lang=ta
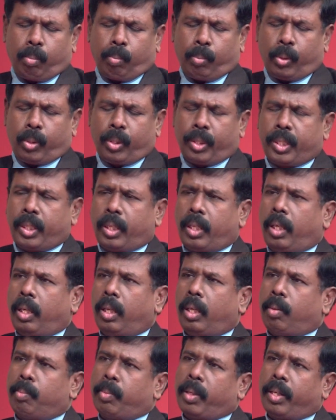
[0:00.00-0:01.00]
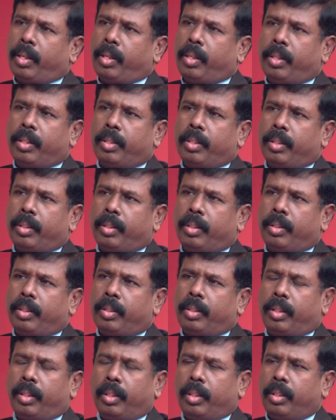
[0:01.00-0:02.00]
பொக்கிஷங்கள் எல்லாம் அடங்கியிருக்கிறது
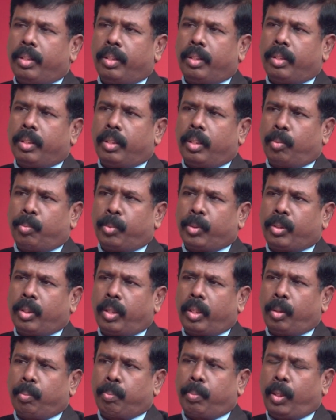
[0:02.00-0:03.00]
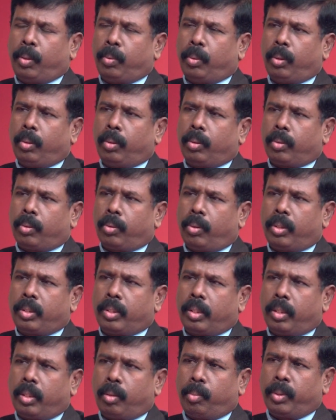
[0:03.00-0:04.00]
என்று அப்போசனாகிய பவுல்
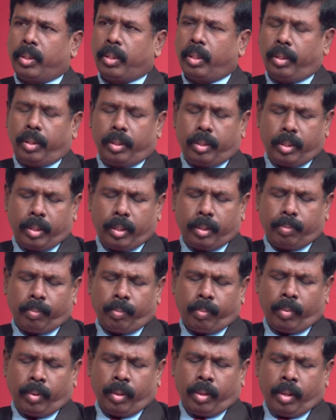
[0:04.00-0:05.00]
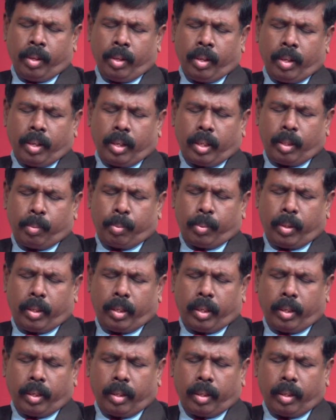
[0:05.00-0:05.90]
கொலைசர் நிருபத்தில் எழுதுகிறார் அதே போல்